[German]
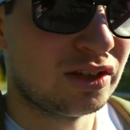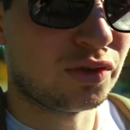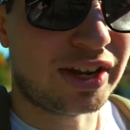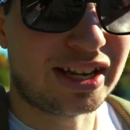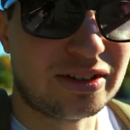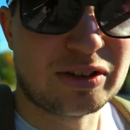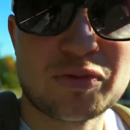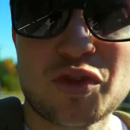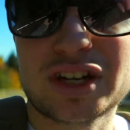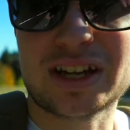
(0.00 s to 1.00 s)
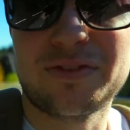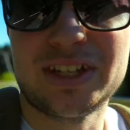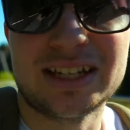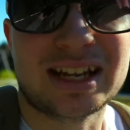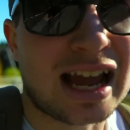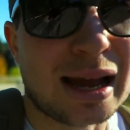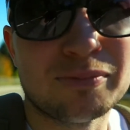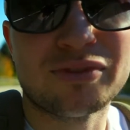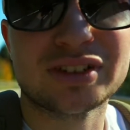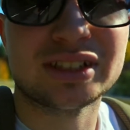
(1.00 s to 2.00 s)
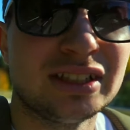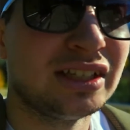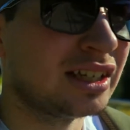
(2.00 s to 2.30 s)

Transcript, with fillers: so welche Wörter wie Kämpfe,